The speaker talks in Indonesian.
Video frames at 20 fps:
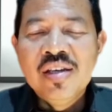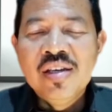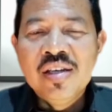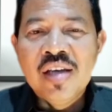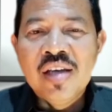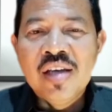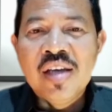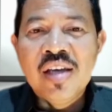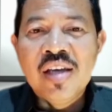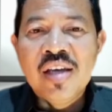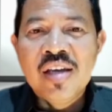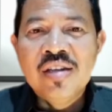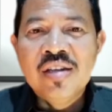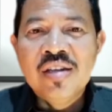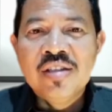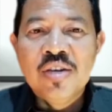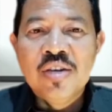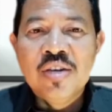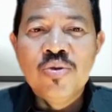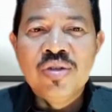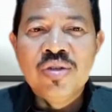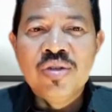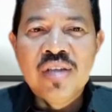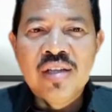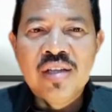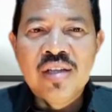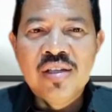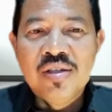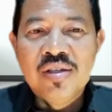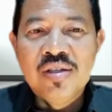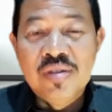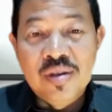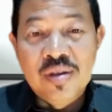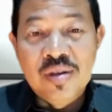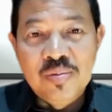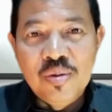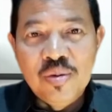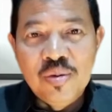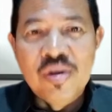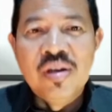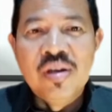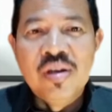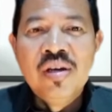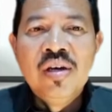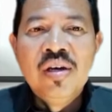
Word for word: IAIN Senur Jati Cirebon.